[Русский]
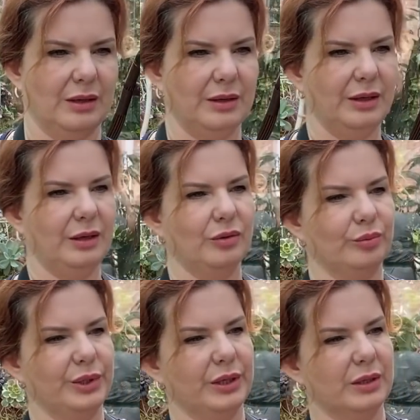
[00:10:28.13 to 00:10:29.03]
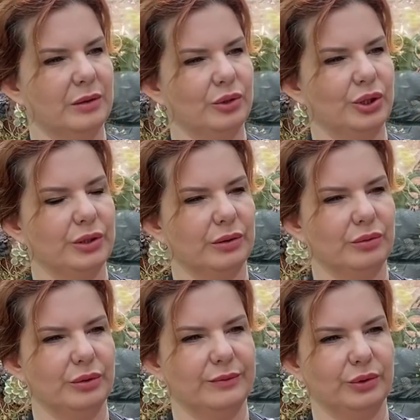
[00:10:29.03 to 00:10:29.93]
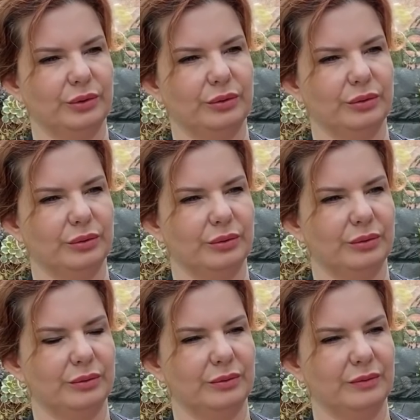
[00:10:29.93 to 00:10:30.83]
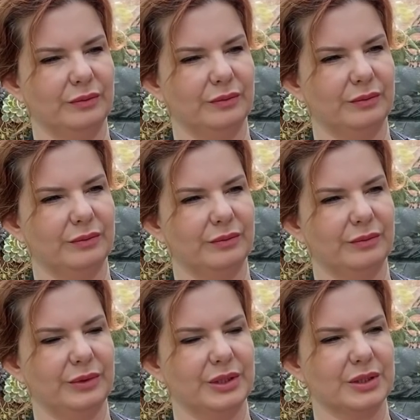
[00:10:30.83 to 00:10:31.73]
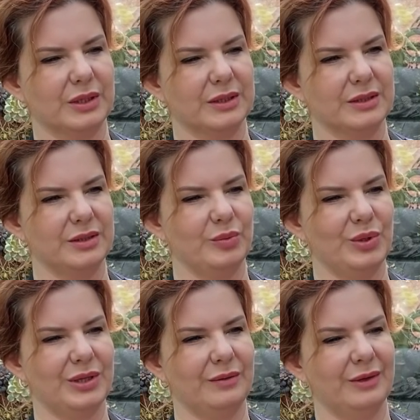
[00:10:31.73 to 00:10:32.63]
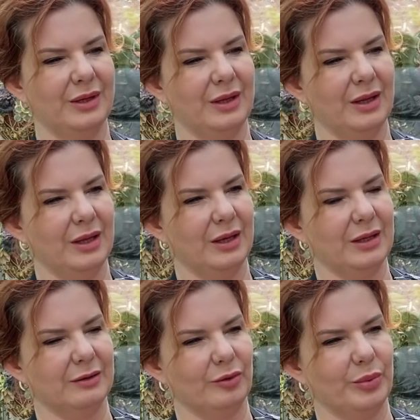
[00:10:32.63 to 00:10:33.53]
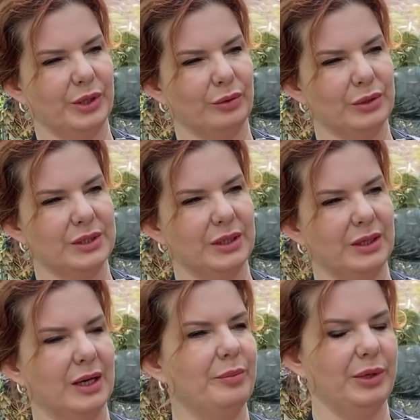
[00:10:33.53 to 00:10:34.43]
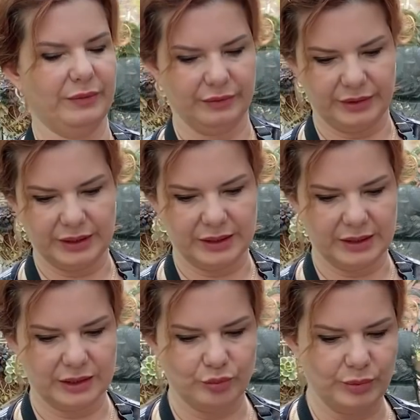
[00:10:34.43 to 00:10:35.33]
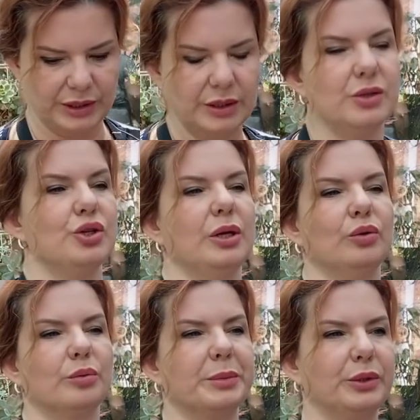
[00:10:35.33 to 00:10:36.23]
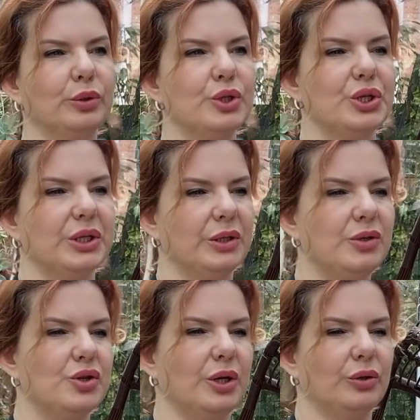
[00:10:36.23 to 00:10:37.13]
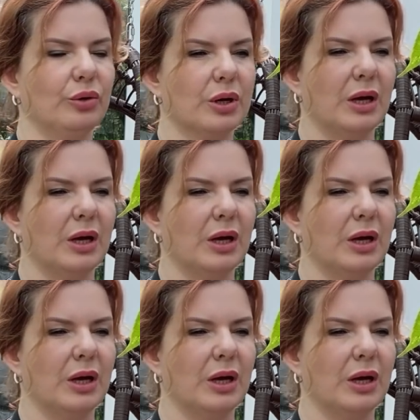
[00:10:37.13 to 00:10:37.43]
И у меня хороший такой вот э, несколько сантиметров этого прироста для прививки. Как раз у меня один черенок потолще, один черенок